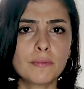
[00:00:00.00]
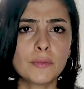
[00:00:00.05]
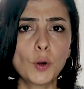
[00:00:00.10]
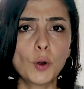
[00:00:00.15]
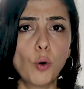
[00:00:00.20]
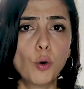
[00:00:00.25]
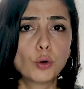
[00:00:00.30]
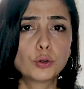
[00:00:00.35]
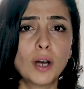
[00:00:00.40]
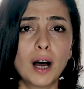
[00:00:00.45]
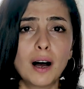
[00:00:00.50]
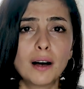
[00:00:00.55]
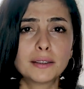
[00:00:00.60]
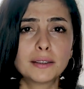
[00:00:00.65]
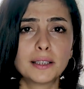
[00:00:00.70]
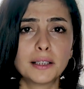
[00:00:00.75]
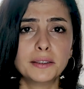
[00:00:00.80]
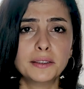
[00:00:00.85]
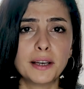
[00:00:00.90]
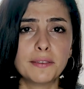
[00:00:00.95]

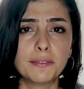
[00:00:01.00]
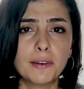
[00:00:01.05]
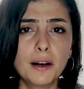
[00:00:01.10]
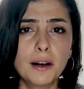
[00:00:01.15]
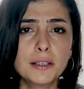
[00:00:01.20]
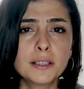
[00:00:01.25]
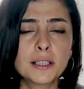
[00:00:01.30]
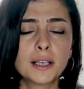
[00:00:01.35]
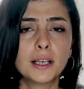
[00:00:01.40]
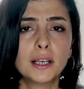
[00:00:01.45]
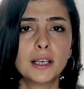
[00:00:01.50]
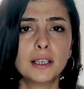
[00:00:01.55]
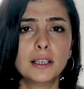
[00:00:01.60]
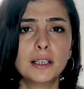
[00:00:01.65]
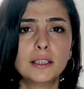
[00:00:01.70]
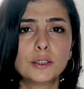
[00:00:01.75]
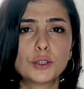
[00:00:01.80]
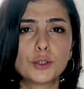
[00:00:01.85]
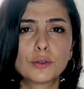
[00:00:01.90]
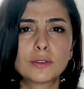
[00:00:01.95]
odağında ne var?
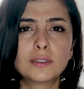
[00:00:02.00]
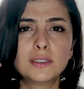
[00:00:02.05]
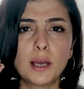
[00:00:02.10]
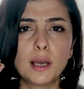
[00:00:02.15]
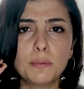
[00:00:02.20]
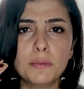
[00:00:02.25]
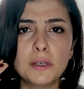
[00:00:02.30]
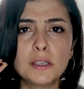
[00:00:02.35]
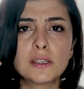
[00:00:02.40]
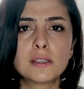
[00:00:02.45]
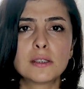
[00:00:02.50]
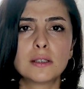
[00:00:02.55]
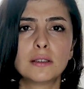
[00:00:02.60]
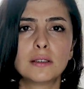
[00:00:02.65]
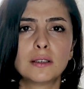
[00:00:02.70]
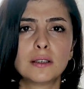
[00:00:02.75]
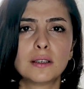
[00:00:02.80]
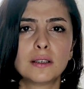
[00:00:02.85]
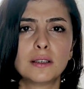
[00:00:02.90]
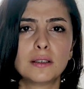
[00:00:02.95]
E, çok temiz
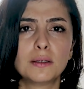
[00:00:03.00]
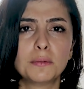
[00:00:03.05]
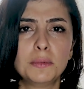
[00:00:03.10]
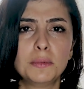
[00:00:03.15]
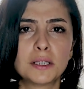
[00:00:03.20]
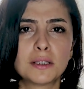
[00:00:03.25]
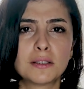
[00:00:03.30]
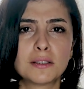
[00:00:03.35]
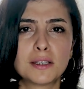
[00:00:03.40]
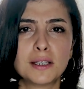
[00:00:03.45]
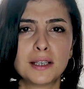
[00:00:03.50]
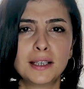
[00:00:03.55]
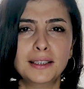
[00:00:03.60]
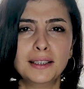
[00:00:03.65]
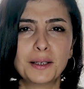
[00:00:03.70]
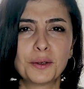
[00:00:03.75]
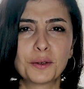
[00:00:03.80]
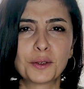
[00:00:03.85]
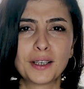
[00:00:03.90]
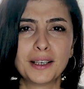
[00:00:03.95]
e, bir zihinle
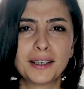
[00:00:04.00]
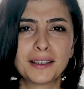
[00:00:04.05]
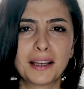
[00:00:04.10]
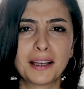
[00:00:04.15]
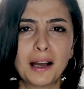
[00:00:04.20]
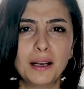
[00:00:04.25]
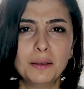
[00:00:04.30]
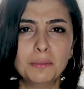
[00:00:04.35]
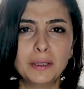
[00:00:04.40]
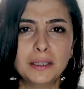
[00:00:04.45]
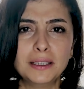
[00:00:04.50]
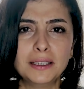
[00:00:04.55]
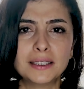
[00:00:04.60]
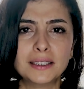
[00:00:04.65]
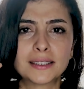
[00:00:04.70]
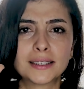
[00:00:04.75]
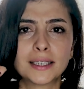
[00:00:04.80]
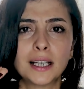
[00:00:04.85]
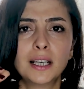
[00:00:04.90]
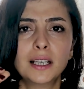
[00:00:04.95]
oraya
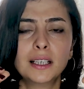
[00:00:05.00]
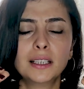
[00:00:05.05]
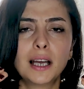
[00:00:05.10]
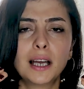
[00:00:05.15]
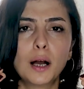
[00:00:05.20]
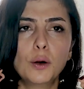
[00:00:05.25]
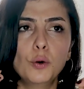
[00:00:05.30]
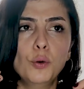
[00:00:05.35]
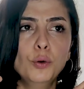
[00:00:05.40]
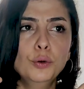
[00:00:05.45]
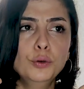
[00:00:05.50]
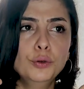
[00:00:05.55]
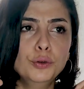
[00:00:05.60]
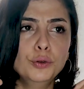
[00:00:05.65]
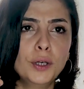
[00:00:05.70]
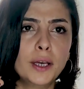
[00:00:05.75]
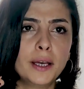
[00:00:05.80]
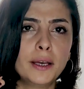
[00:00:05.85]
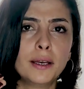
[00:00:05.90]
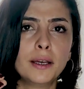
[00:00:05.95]
gelmeliyiz. Ya yani
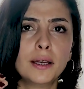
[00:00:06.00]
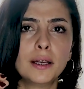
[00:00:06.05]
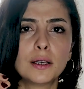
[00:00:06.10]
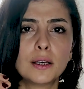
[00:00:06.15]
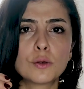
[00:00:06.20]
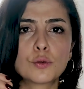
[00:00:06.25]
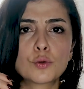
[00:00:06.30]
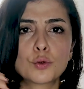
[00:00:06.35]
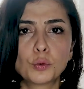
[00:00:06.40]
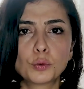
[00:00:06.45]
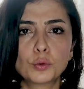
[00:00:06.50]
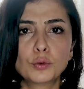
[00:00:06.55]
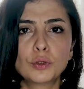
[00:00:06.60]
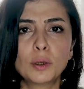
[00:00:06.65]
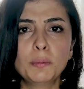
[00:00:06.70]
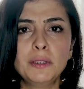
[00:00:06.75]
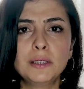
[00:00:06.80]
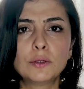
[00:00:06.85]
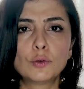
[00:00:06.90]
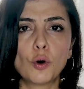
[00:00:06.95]
önüne, sonuna
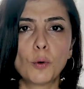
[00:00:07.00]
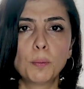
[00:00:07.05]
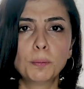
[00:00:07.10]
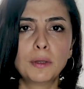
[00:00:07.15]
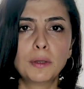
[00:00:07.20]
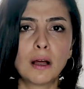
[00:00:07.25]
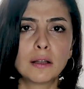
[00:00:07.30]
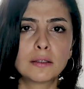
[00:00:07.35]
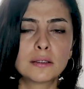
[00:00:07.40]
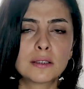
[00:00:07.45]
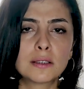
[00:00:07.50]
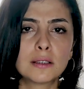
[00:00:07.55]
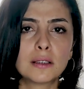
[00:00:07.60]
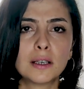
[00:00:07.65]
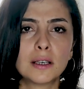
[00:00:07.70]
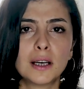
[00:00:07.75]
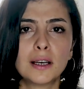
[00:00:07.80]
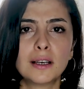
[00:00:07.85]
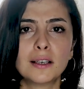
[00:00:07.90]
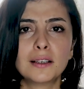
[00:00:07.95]
bir toplantı
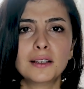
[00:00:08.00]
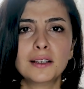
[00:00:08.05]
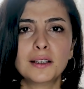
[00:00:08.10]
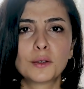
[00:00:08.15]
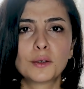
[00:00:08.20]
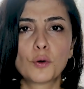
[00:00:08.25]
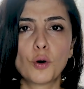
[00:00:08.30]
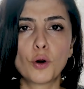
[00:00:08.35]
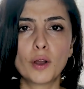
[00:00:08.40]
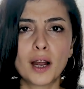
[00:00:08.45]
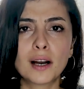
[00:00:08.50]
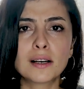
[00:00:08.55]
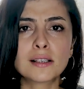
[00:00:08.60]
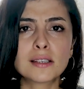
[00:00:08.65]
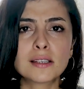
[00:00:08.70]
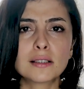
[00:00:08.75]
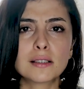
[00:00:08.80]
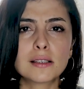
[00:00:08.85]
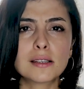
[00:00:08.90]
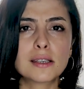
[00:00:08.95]
e,
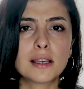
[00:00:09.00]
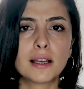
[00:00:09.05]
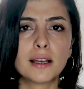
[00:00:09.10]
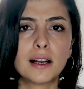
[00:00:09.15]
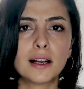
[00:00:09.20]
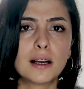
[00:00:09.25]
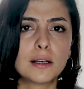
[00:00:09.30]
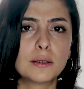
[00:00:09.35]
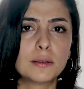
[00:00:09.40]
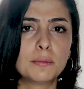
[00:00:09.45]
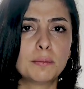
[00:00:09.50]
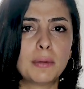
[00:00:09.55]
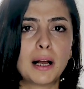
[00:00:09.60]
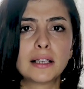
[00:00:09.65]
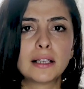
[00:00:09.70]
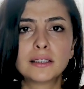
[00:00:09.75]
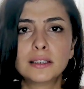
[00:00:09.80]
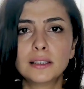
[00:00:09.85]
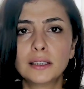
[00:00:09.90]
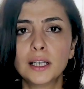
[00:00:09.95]
koyarsanız eğer
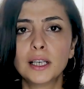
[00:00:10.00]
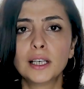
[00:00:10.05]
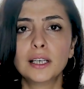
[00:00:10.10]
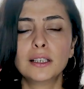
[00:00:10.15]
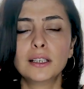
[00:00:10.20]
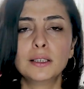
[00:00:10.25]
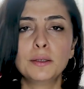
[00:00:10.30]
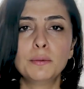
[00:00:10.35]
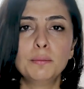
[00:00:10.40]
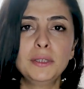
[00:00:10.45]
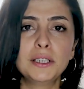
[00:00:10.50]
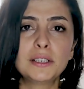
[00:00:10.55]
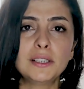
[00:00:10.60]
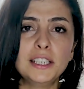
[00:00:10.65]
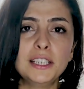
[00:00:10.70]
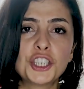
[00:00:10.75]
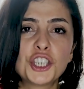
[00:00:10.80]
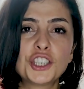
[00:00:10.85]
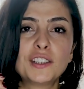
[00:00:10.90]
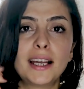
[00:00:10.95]
belki e, bir
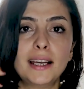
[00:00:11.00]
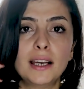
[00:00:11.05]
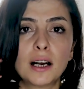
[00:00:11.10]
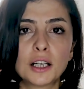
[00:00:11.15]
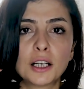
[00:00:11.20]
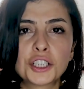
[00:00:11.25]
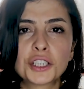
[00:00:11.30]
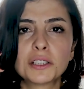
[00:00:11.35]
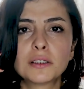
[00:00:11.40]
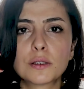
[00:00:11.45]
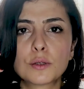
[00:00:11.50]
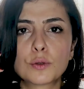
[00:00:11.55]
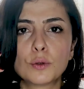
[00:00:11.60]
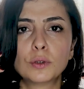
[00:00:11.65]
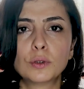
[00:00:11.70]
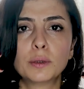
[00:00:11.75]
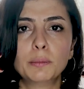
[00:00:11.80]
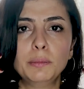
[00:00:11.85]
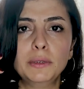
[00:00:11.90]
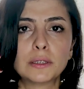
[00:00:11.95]
iç telaşınız
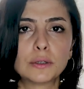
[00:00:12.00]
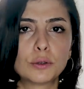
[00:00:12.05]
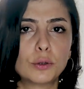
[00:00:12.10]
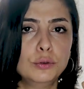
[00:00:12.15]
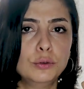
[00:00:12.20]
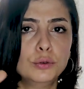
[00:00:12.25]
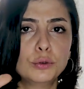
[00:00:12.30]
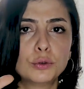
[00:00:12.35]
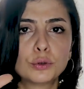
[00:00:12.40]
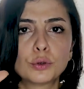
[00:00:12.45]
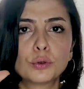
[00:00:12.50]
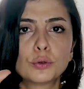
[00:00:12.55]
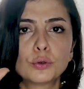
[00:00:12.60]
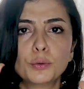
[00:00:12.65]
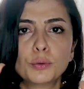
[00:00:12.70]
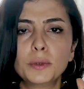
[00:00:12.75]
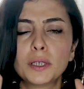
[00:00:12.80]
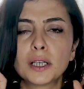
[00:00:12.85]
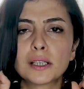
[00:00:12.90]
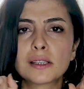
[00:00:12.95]
olabilir. Önünü sonunu
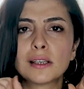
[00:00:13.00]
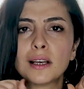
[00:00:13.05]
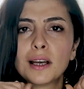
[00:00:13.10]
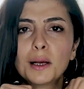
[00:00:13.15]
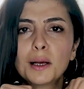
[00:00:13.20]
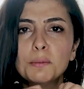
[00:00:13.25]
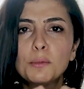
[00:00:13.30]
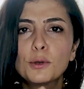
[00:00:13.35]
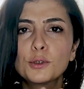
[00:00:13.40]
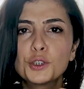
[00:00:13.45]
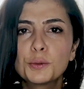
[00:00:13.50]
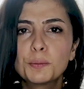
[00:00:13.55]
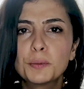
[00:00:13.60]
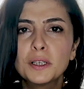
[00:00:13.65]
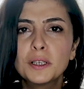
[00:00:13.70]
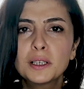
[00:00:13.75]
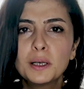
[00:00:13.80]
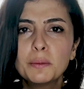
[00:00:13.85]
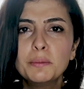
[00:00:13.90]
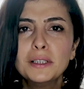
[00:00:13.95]
biraz boş
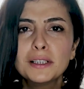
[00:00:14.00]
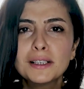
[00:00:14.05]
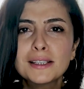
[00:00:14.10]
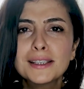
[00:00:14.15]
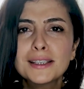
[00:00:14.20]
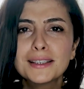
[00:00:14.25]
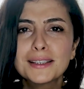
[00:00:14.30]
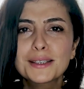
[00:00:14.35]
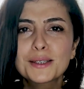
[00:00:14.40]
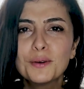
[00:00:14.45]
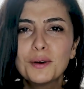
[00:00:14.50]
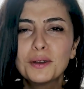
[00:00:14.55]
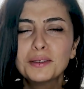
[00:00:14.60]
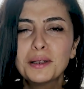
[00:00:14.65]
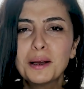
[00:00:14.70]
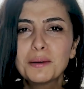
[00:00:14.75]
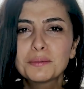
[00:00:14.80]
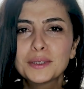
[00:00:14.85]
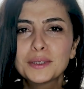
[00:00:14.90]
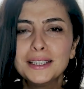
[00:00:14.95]
bırakabilirseniz o
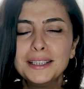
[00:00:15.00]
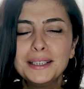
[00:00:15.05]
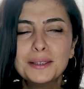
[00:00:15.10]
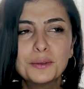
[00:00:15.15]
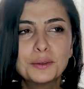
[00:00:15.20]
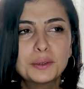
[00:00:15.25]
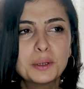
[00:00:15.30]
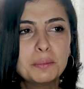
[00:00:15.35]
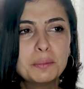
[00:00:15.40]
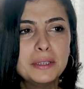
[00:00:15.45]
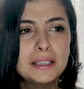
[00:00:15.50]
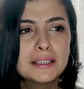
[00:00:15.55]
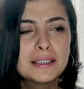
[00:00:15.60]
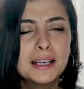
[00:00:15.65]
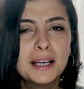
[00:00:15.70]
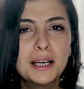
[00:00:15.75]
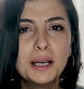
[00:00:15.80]
anlamda iyi olabilir.